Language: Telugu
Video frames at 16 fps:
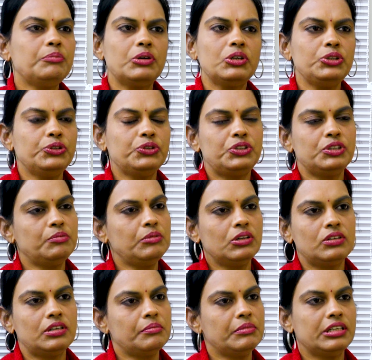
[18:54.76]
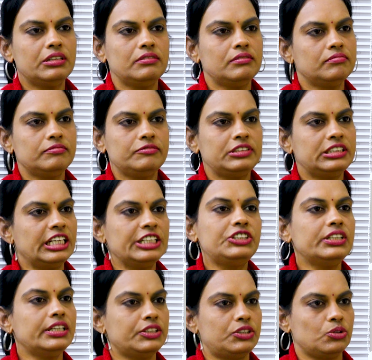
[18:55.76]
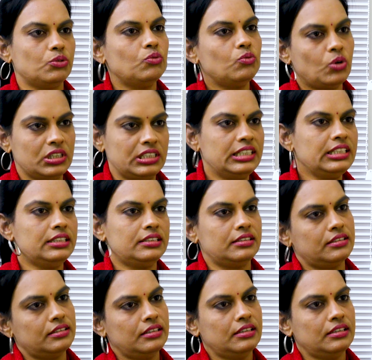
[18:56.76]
ఇప్పుడు యూట్యూబ్లో కూడా మనం సెర్చ్ చేయొచ్చు వాట్ ఈజ్